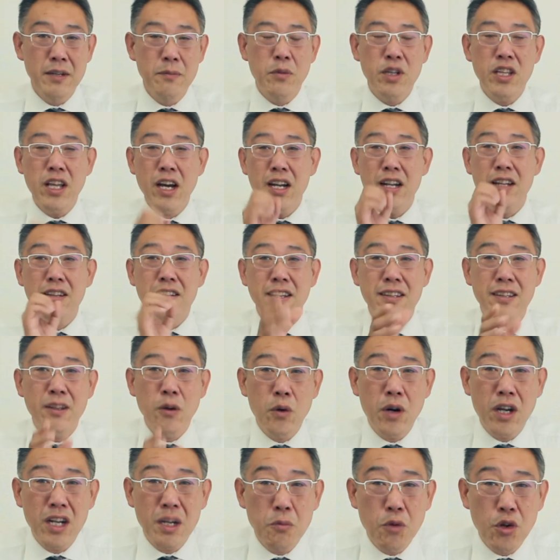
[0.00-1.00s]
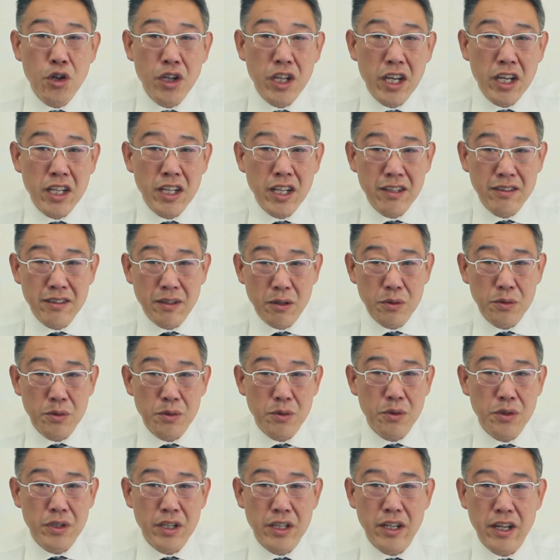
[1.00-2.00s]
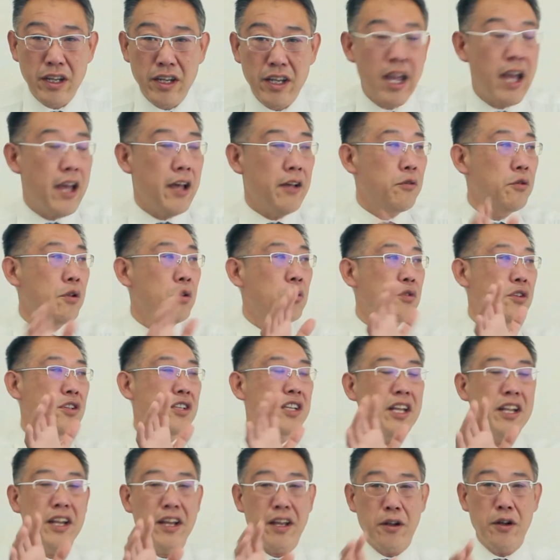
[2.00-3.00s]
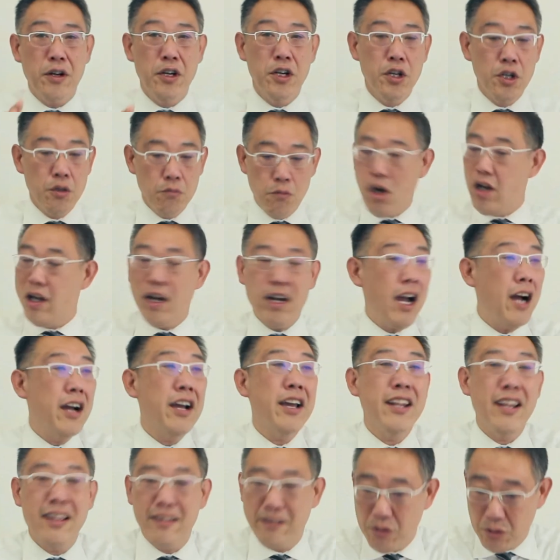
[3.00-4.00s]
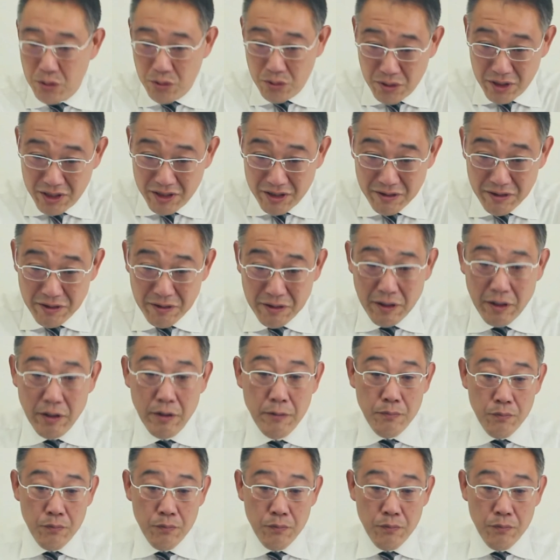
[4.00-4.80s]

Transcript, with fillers: まあ、だから全然お金儲けできないんですけど不動産で、ね、いやいやそんなこと言っちゃいけないけど、まあ、関係ないです、どうぞ座ってください。